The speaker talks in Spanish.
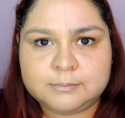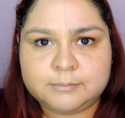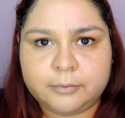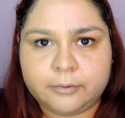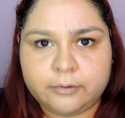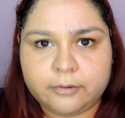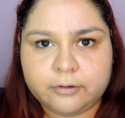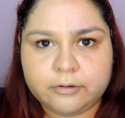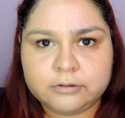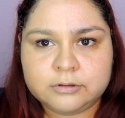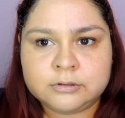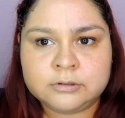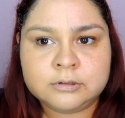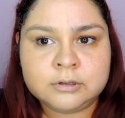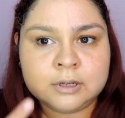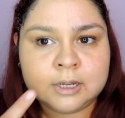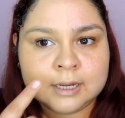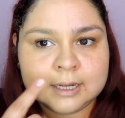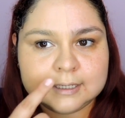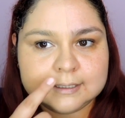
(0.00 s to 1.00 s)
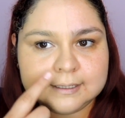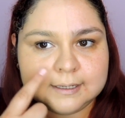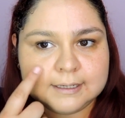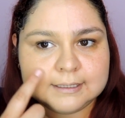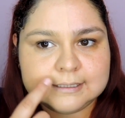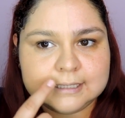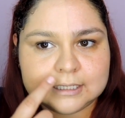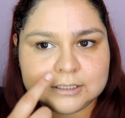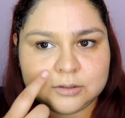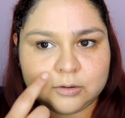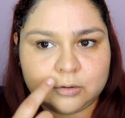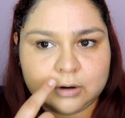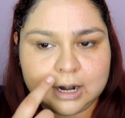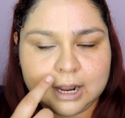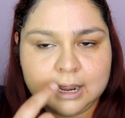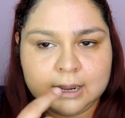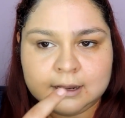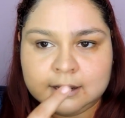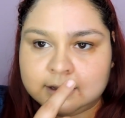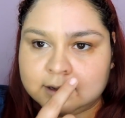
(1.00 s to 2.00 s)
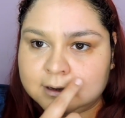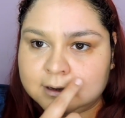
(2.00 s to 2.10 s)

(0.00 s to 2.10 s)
poros que es en esta zona